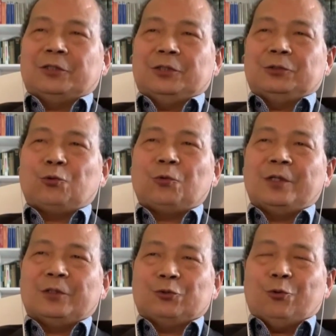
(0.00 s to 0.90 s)
弃
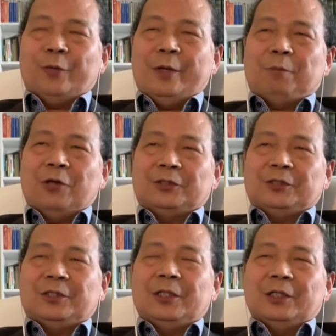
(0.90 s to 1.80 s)
中所谓抛
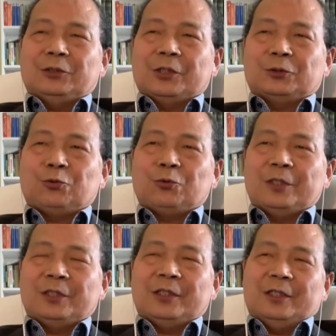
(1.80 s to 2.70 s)
弃的这个中
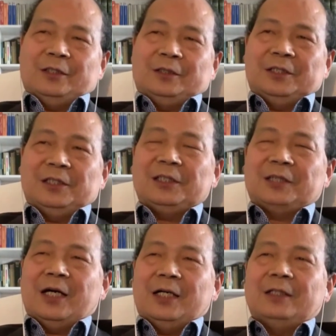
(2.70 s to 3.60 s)
立的这个立
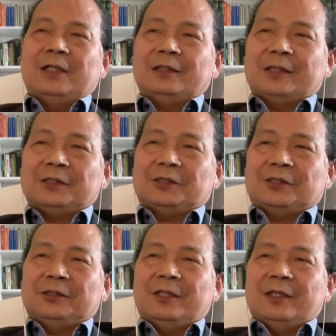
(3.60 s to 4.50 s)
场，但
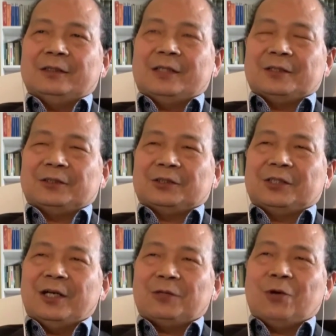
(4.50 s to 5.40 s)
是但是
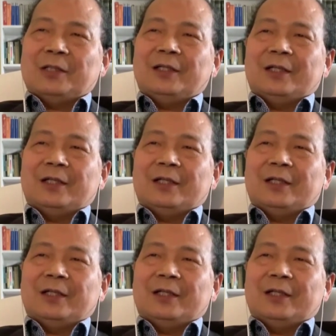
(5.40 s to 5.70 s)
客观的